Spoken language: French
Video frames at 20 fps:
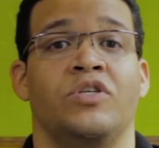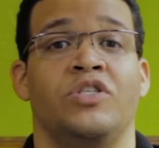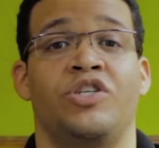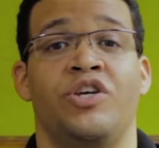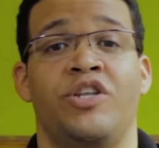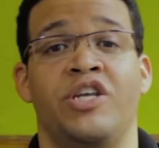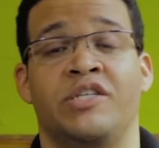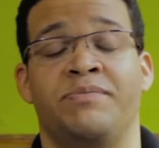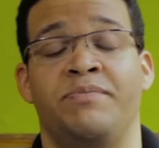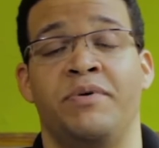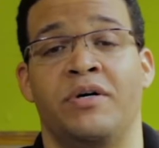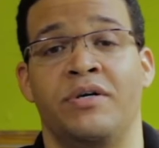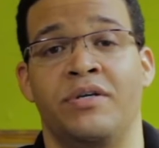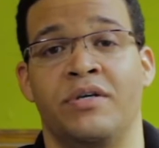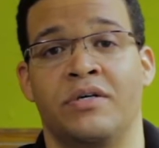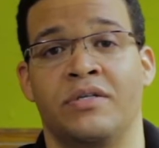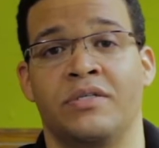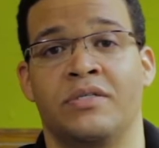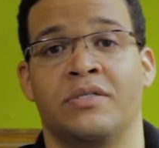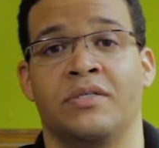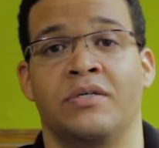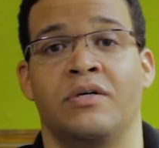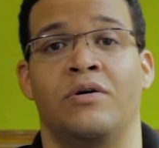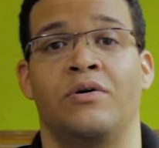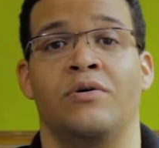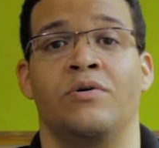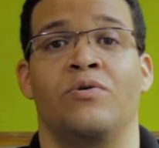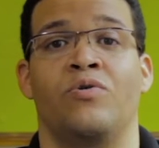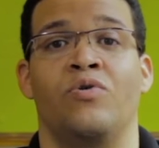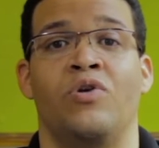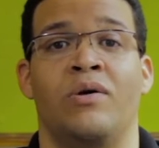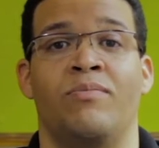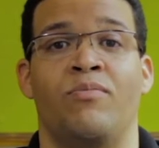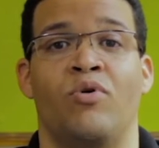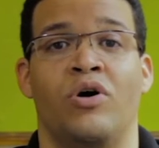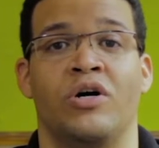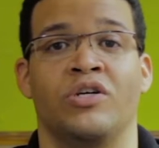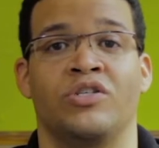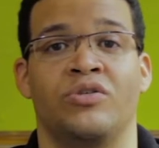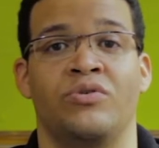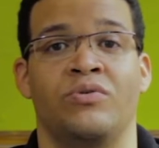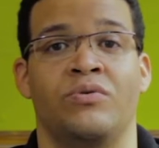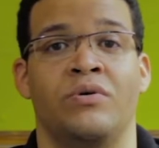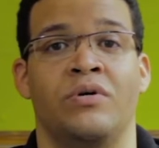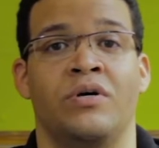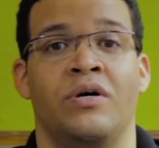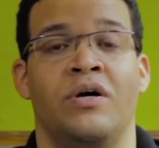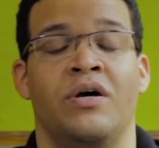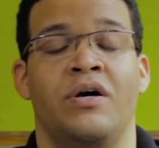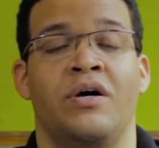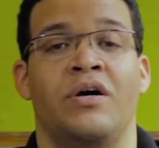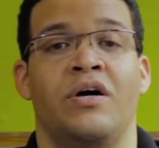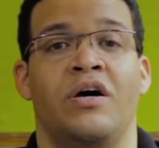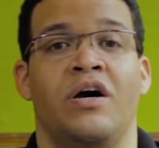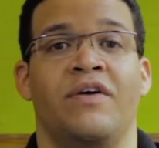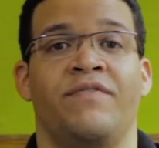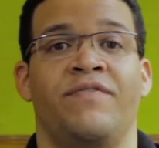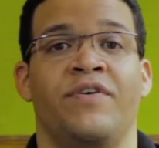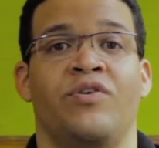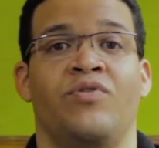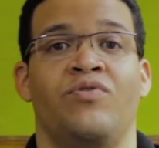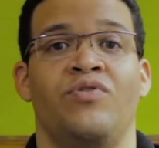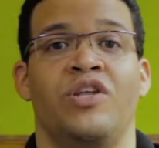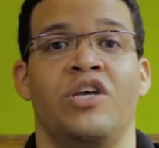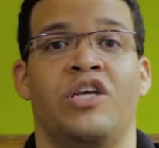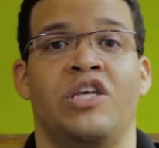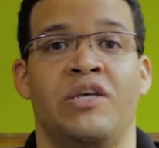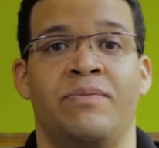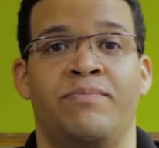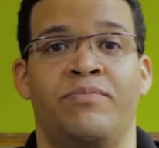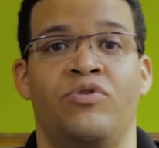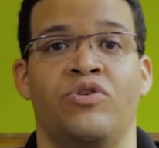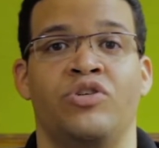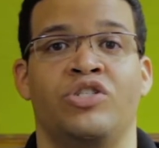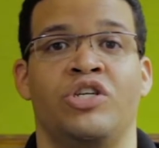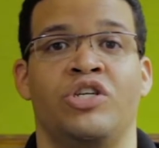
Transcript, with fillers: J'ai une expérience en collaboration avec une équipe de